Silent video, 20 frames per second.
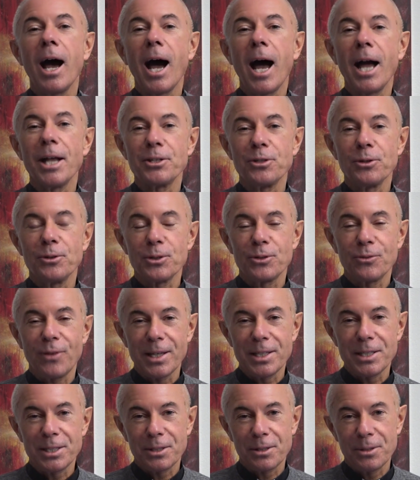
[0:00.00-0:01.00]
Ein schönes
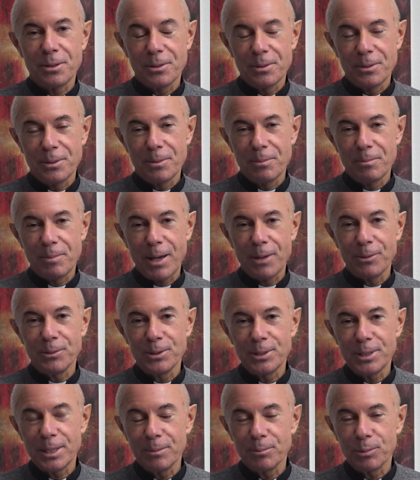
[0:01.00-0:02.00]
Fest bei
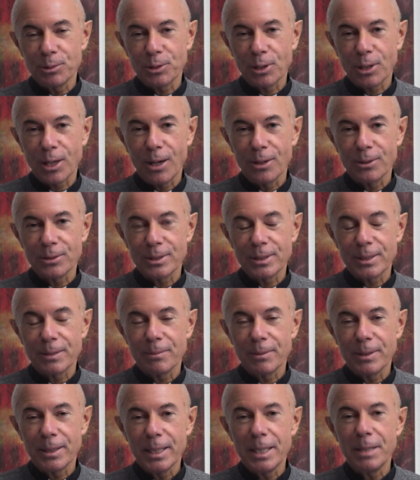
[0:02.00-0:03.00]
uns in Buderklaus
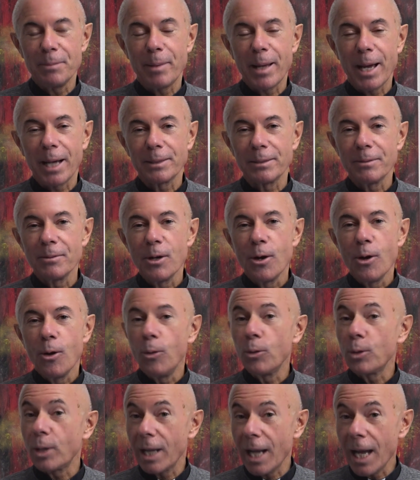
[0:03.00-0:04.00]
in Bern.
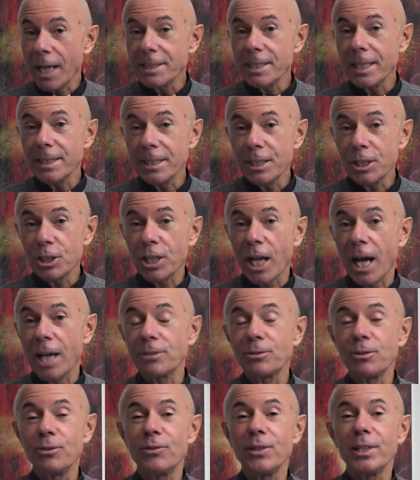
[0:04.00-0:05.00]
Und gleichzeitig
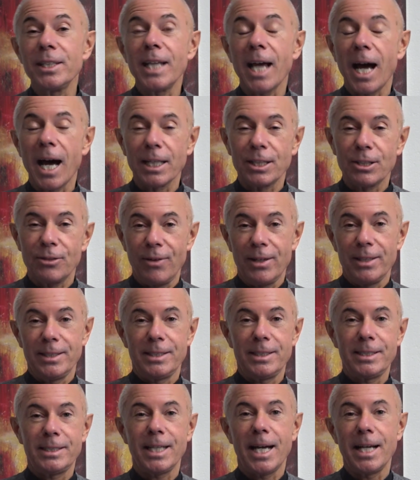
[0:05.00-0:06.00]
starten wir die
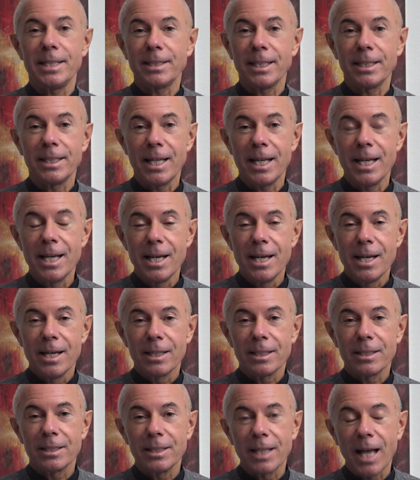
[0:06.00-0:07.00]
Adventszeit, eine
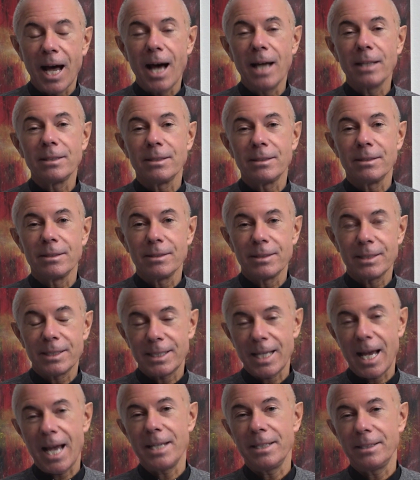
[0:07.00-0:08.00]

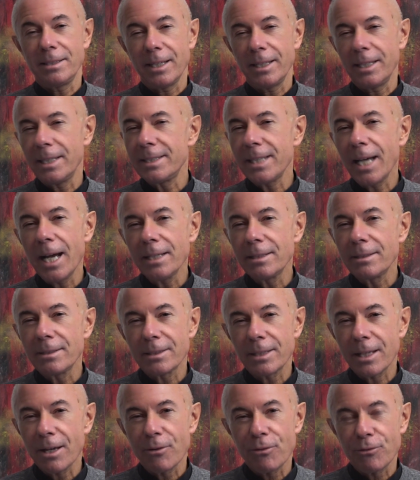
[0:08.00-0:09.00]
Gnadenzeit, eine
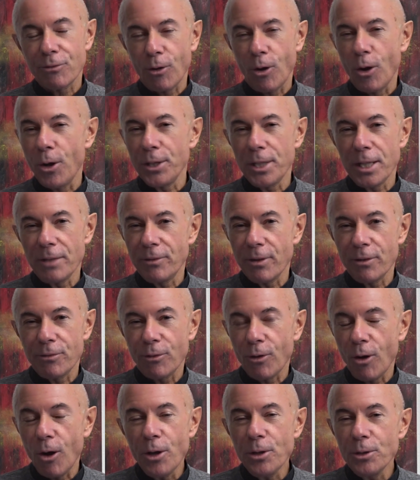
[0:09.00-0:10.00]
Zeit der Freude. Wir
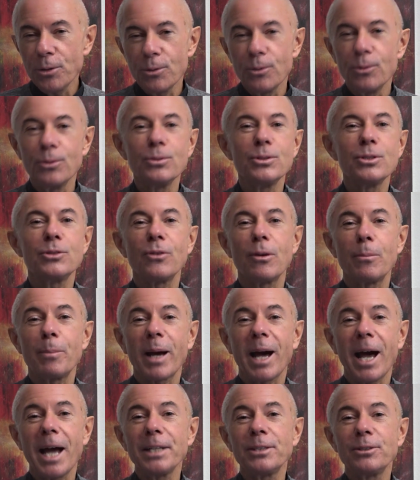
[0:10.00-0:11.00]
freuen uns, wir
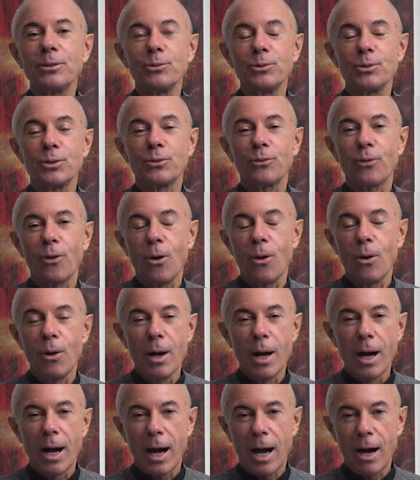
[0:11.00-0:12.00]
bereiten uns vor
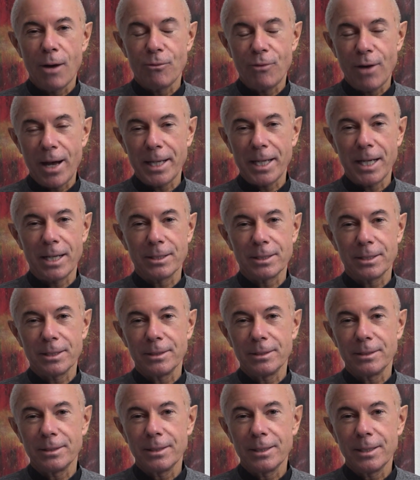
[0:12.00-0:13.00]
auf
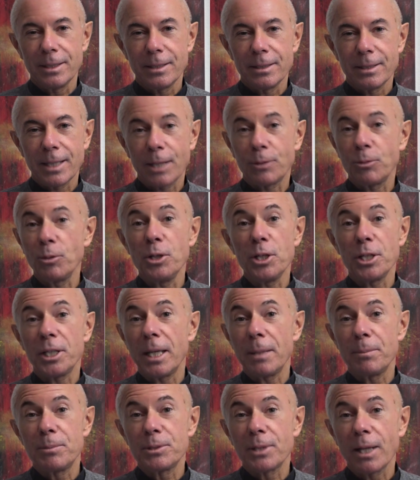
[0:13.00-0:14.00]
Weihnachten Natürlich
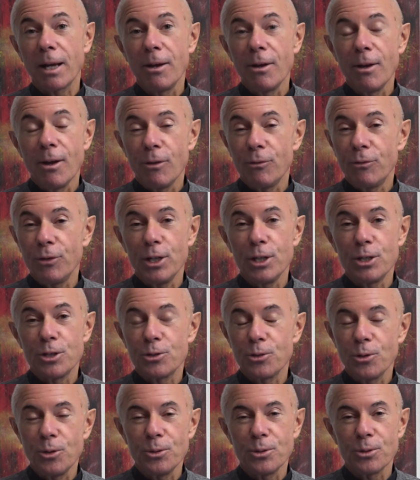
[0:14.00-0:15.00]
gibt es da viel
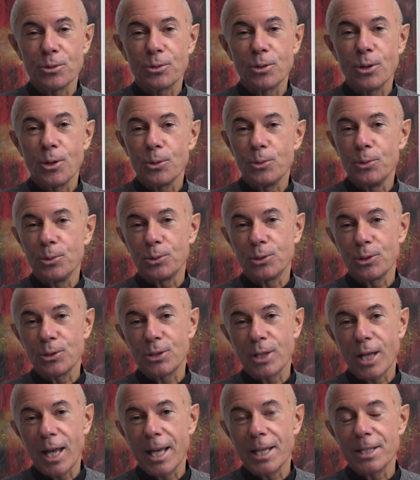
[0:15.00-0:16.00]
Schönes,
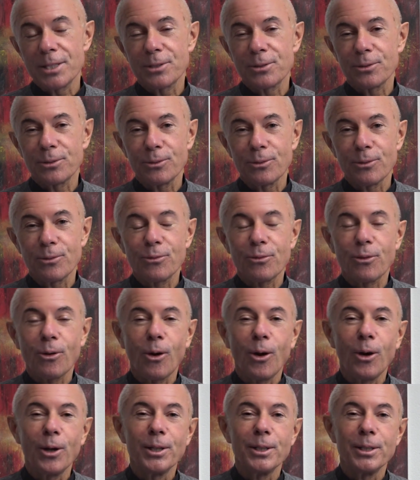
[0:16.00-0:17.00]
gutes Essen,
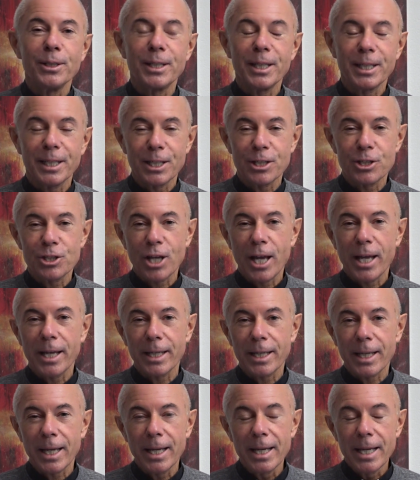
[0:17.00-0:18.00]
Freunde,
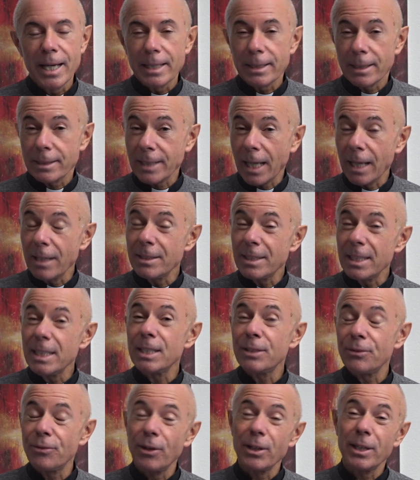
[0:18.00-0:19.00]
Geschenke. Das alles
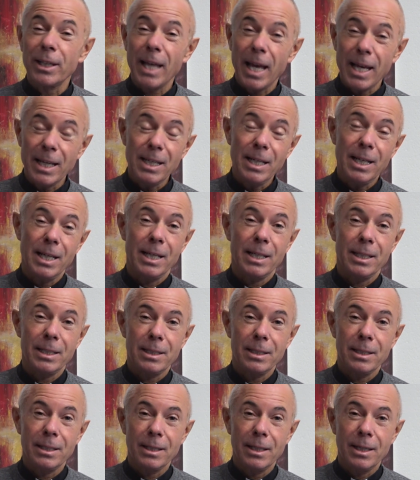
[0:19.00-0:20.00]
ist
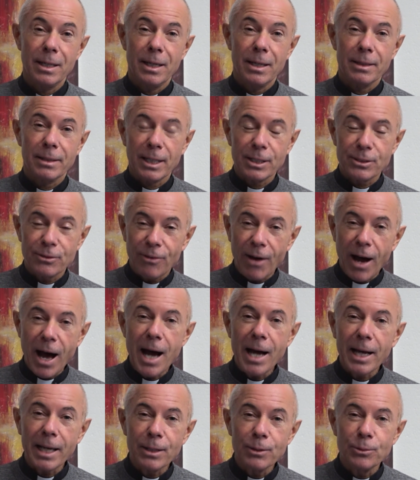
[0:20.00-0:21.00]
vergänglich. Das
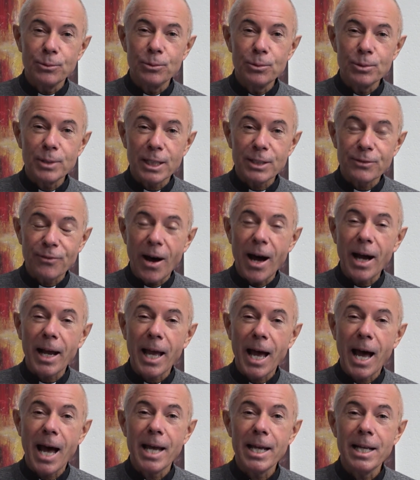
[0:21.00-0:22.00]
wahre Gut, das
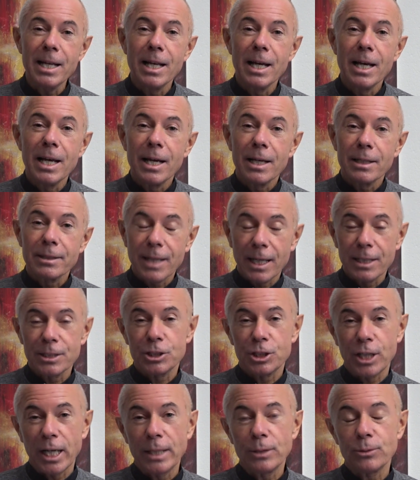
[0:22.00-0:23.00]
wahre Heil,
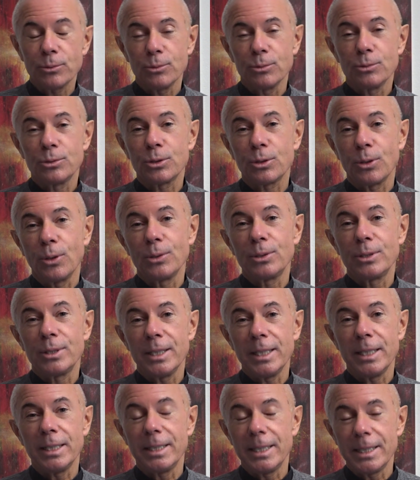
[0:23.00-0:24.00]
das schenkt uns Gott
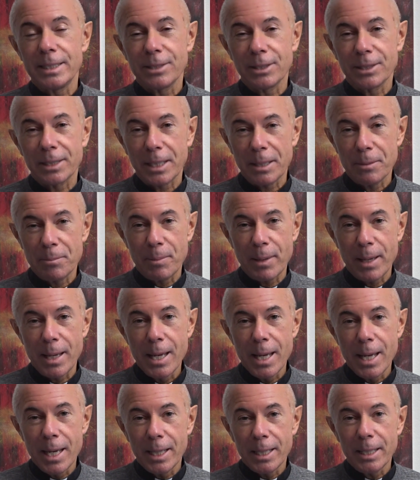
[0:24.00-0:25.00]
in dieser Krippe
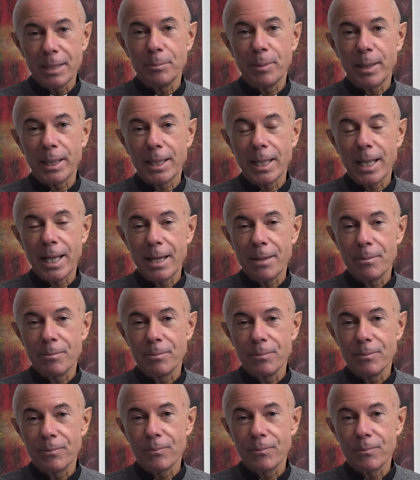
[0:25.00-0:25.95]
in Bethlehem.